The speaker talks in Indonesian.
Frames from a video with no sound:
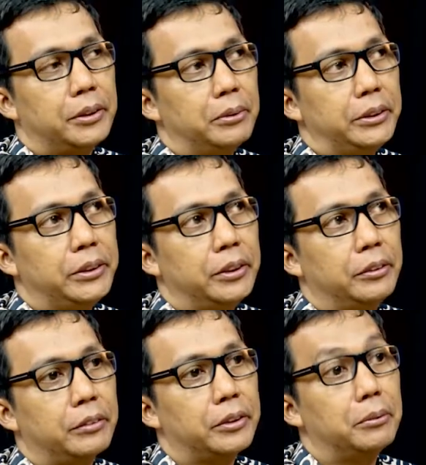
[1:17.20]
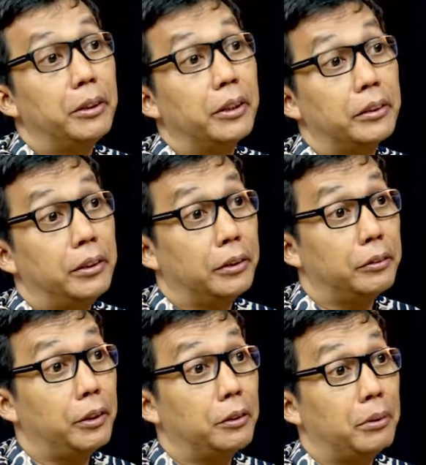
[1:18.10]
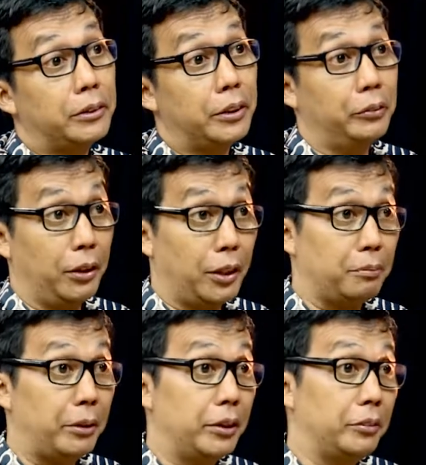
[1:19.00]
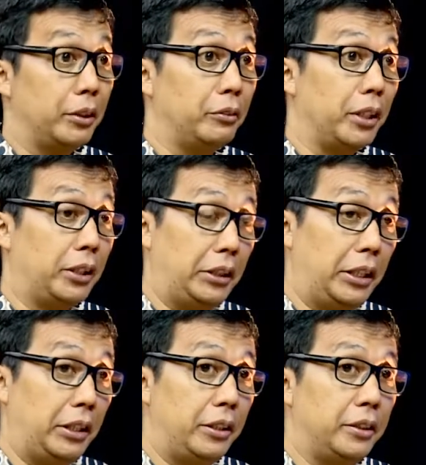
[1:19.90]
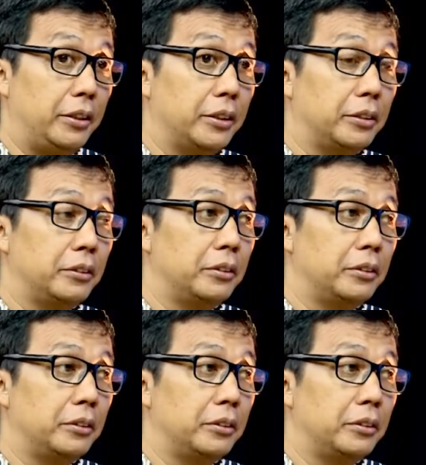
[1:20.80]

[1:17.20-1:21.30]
kebencian itu kan sebenarnya diatur dalam pasal 28 ya Undang-Undang ITE ya.